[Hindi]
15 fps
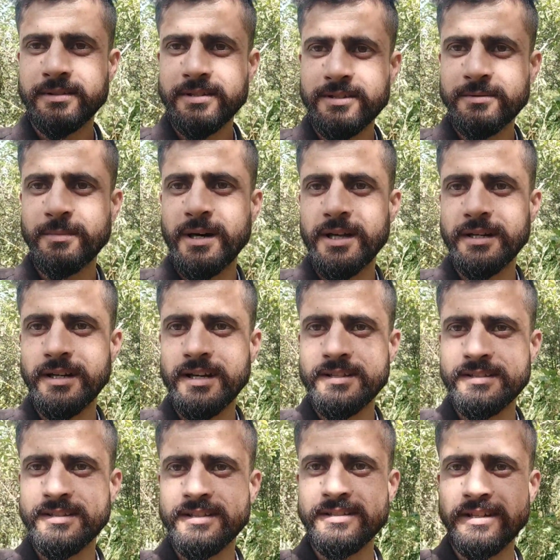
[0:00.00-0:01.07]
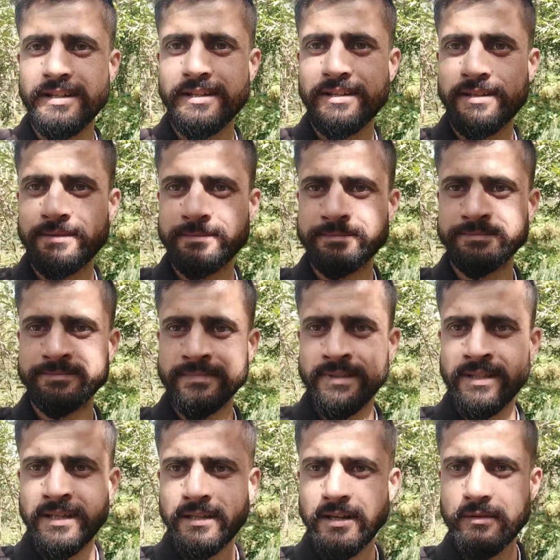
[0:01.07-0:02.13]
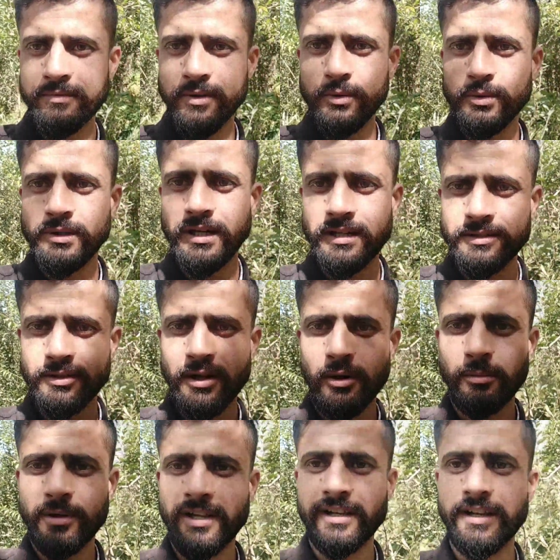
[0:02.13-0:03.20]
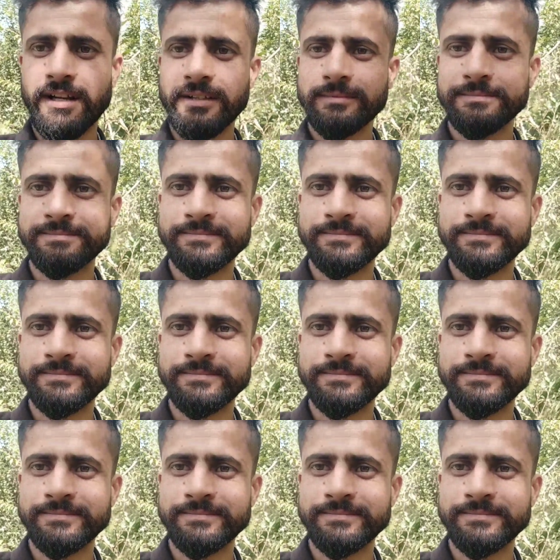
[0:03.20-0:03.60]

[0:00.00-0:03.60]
इस बार का सीज़न काफ़ी उतार चढ़ाव भरा रहा